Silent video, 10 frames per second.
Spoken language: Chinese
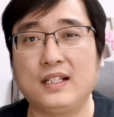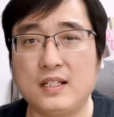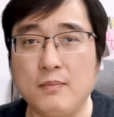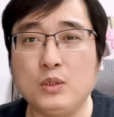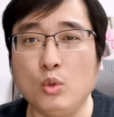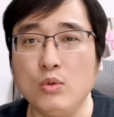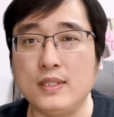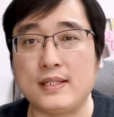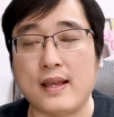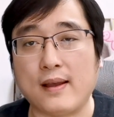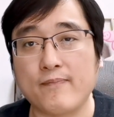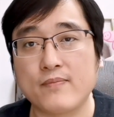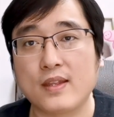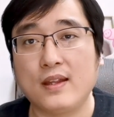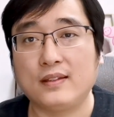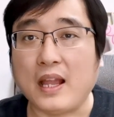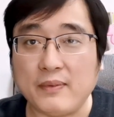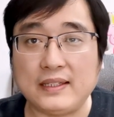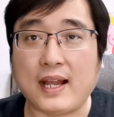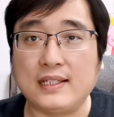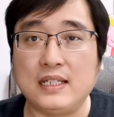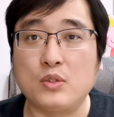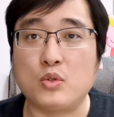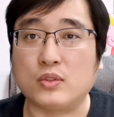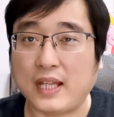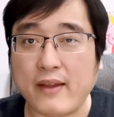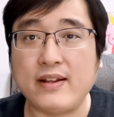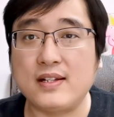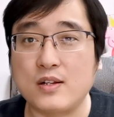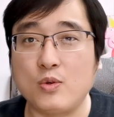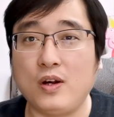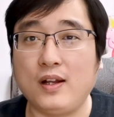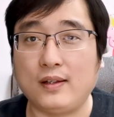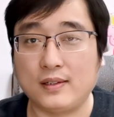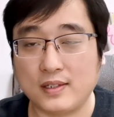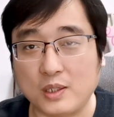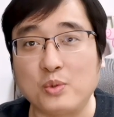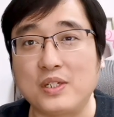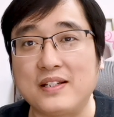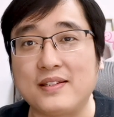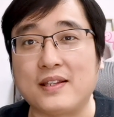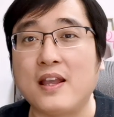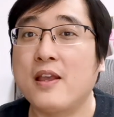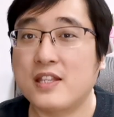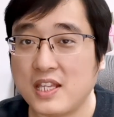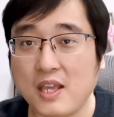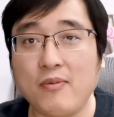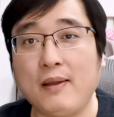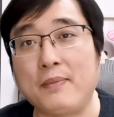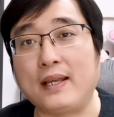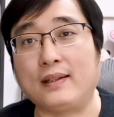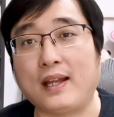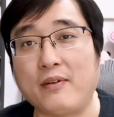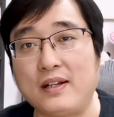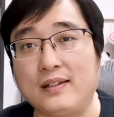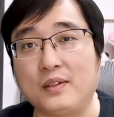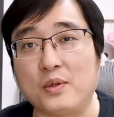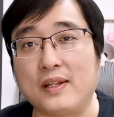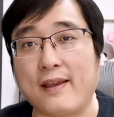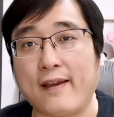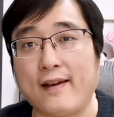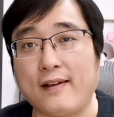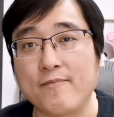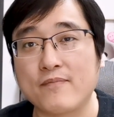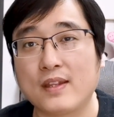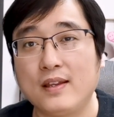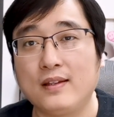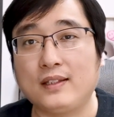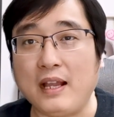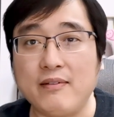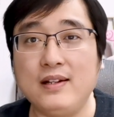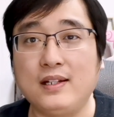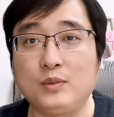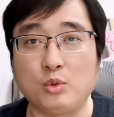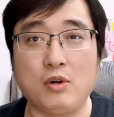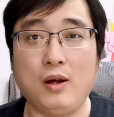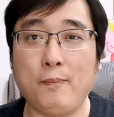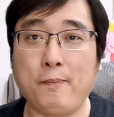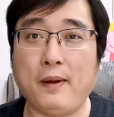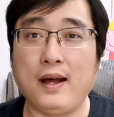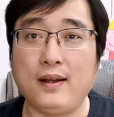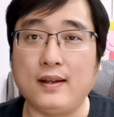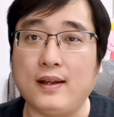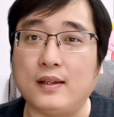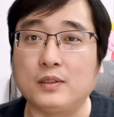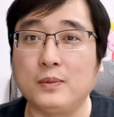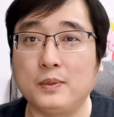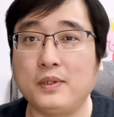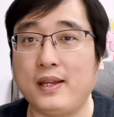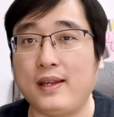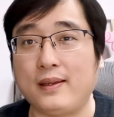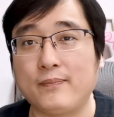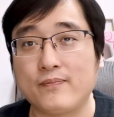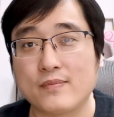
什么东西啊？台湾大英雄，台湾之光，摄图日记，千万别给台湾人丢脸啊！台湾人多棒啊，对不对？